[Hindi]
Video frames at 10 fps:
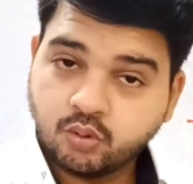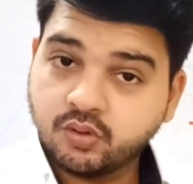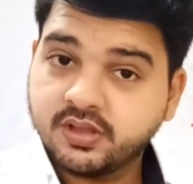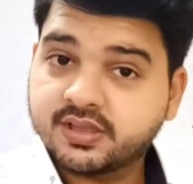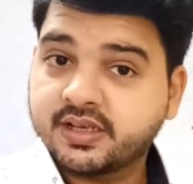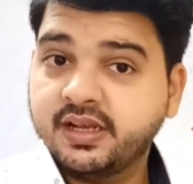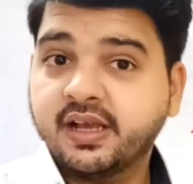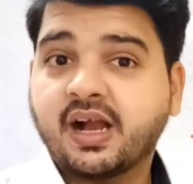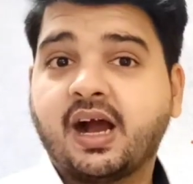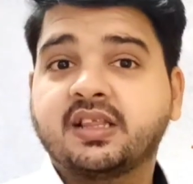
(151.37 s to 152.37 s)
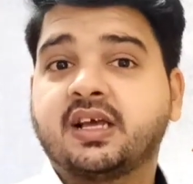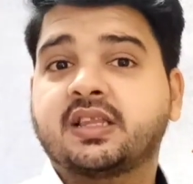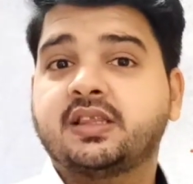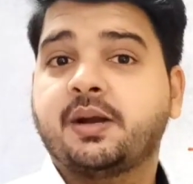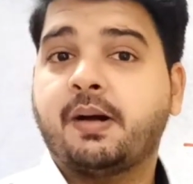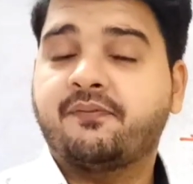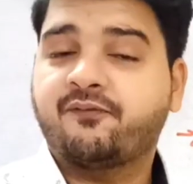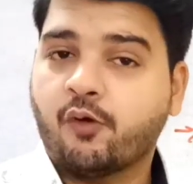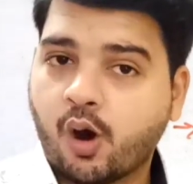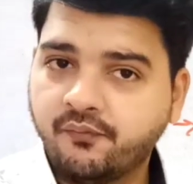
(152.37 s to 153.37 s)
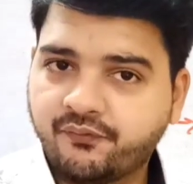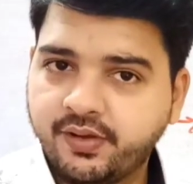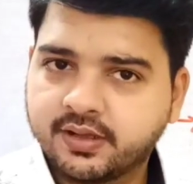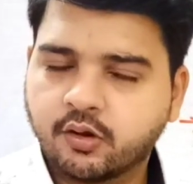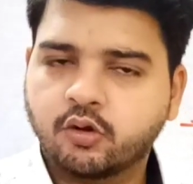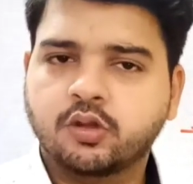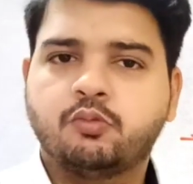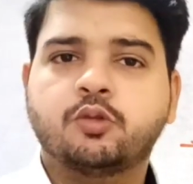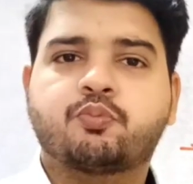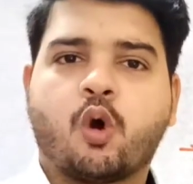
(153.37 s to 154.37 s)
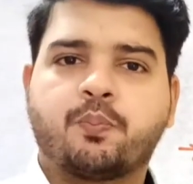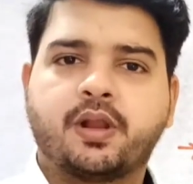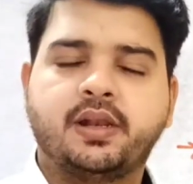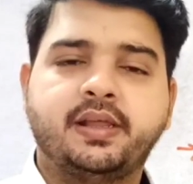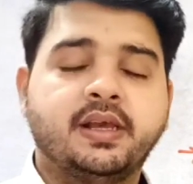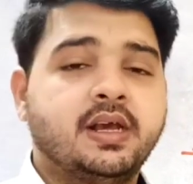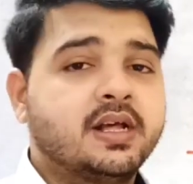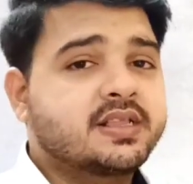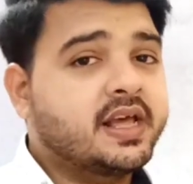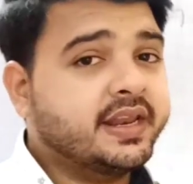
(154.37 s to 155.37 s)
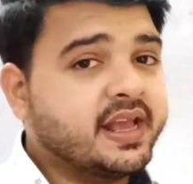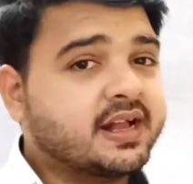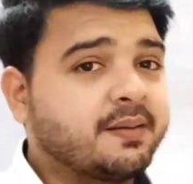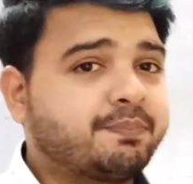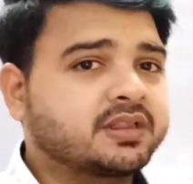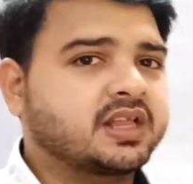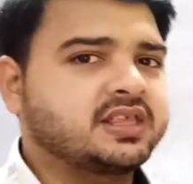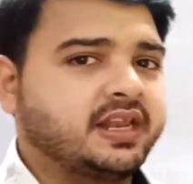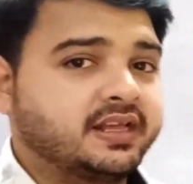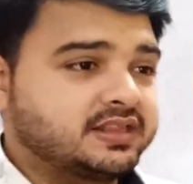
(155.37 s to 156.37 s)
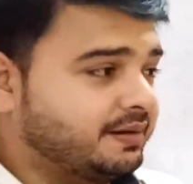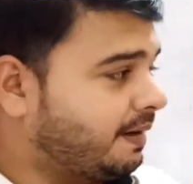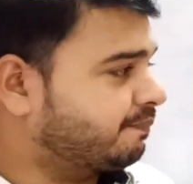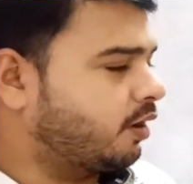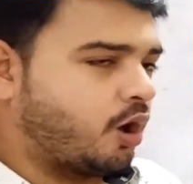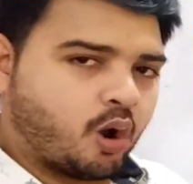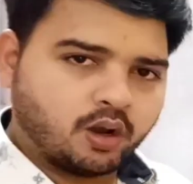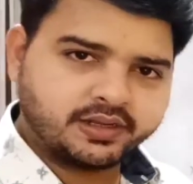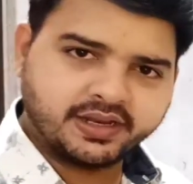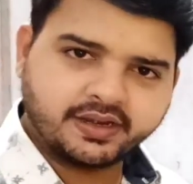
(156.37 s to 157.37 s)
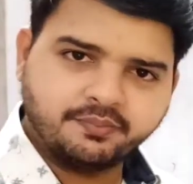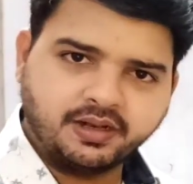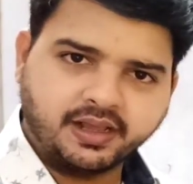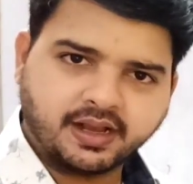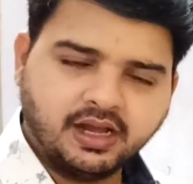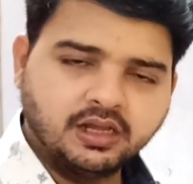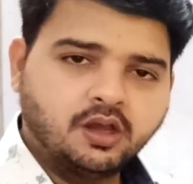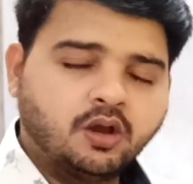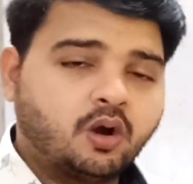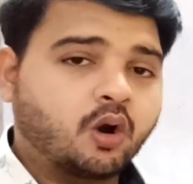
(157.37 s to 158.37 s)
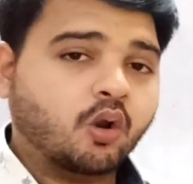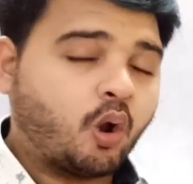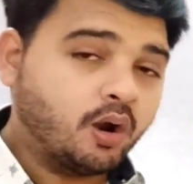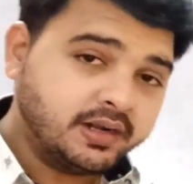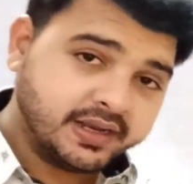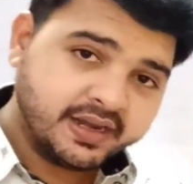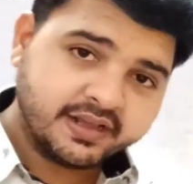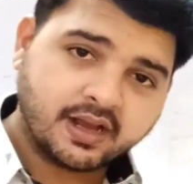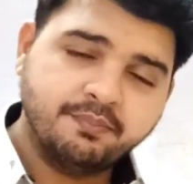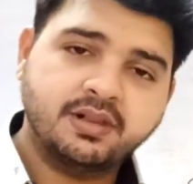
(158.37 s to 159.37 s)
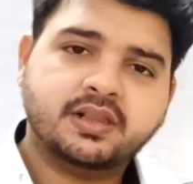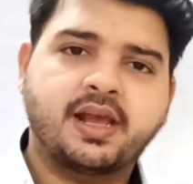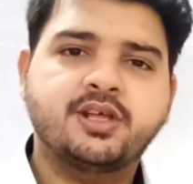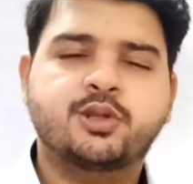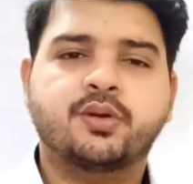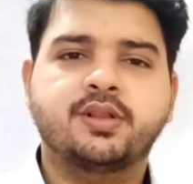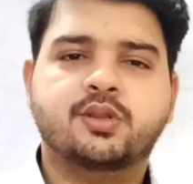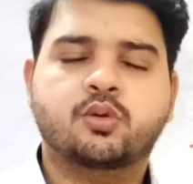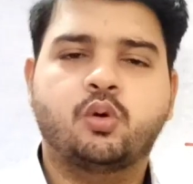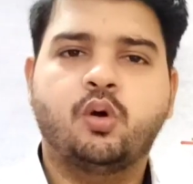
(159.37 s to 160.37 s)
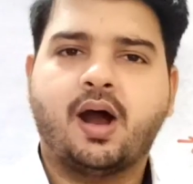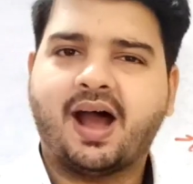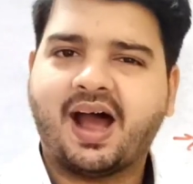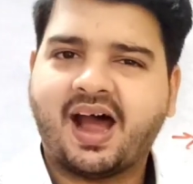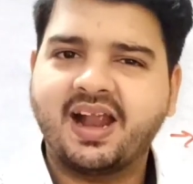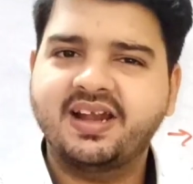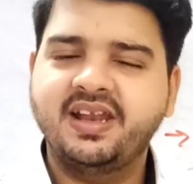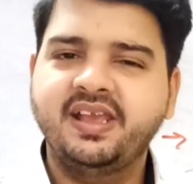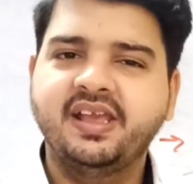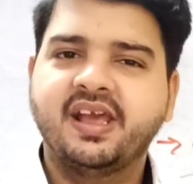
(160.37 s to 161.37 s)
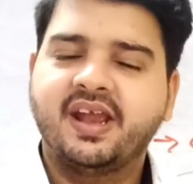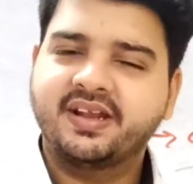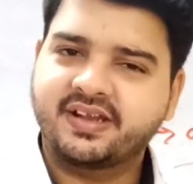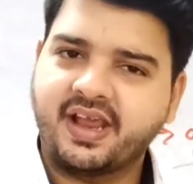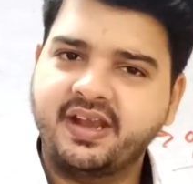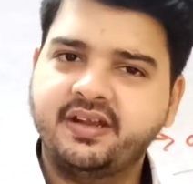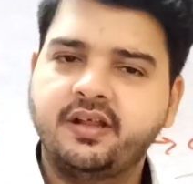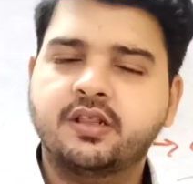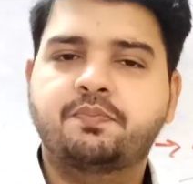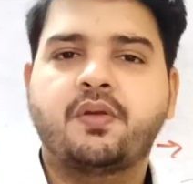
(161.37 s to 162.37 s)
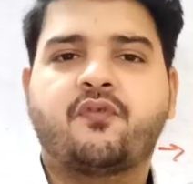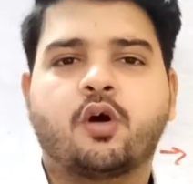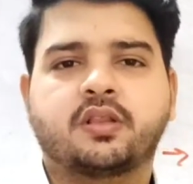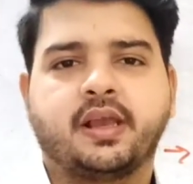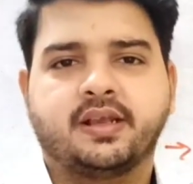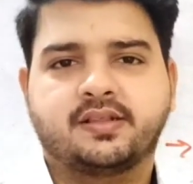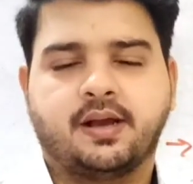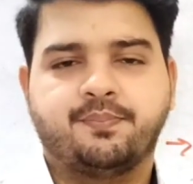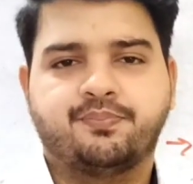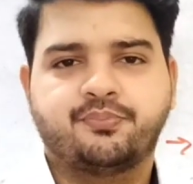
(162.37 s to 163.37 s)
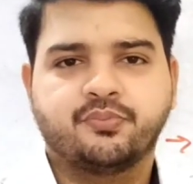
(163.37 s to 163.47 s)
तो इसके लिए कहा जाता है जब आप फॉर्म फिल करोगे तो बहुत प्रॉपरली सर ये कब पता चलेगा जब आपको हॉल टिकट मिलेगा और हॉल टिकट कब मिलता है स्टूडेंट्स को हार्डली टेन डेज बिफोर द एग्जाम